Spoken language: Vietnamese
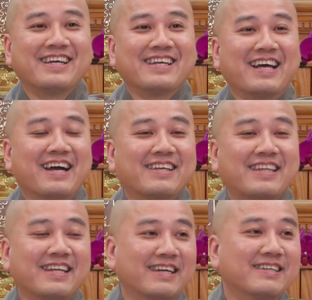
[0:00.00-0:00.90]
Đó,
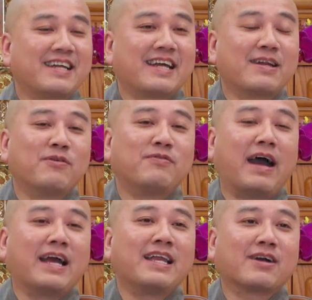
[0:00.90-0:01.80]
thành thử ra đâu
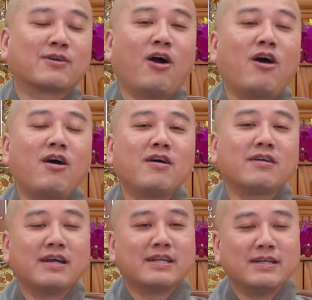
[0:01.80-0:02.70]
phải là
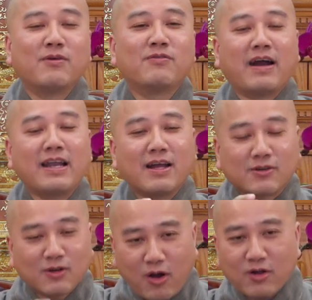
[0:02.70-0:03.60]
có, đâu phải là
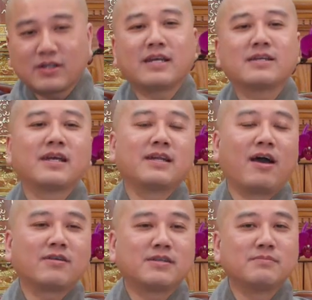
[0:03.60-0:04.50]
có cái cái
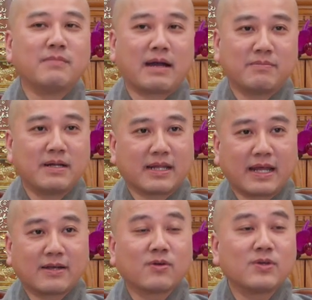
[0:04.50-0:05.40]
đó trước mặt mới là
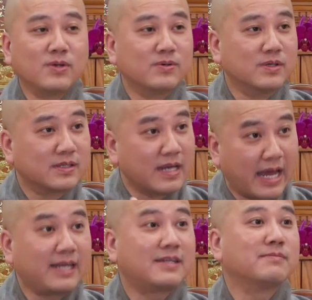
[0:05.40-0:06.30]
thấy. Có nhiều người
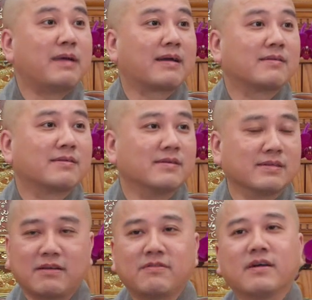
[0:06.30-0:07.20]
để trước mặt
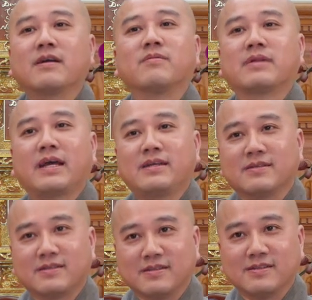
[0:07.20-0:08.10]
người ta vẫn không thấy
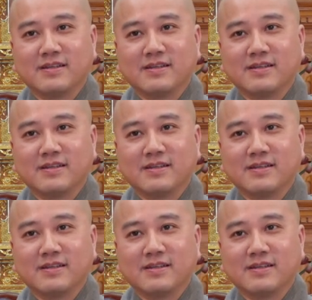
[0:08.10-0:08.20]
như thường.